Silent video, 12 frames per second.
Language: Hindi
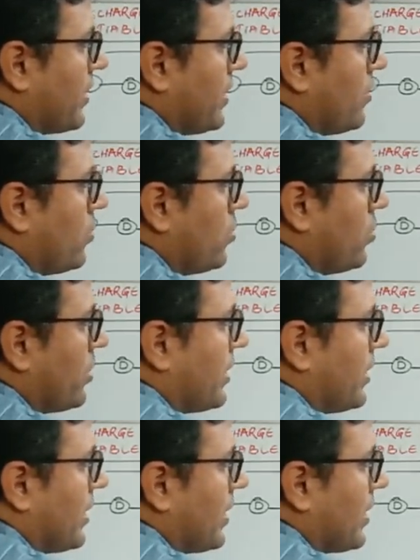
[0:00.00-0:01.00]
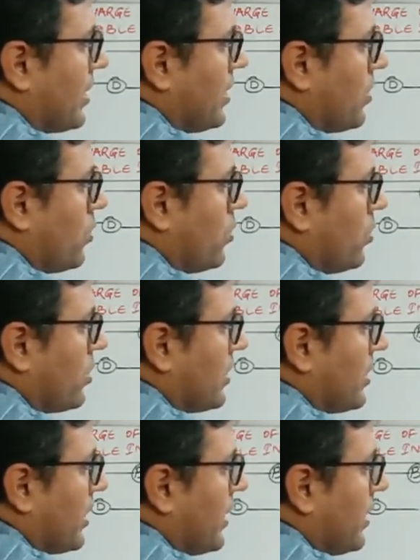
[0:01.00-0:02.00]
डी को डी ने ई e को
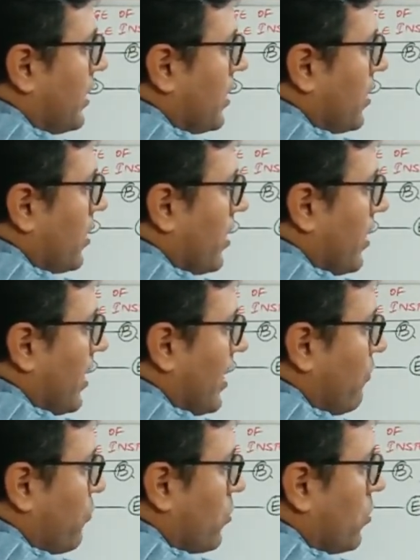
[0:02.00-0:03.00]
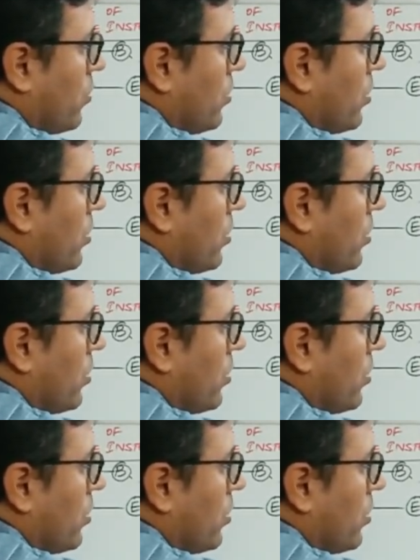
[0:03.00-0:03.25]
ई e ने एफ को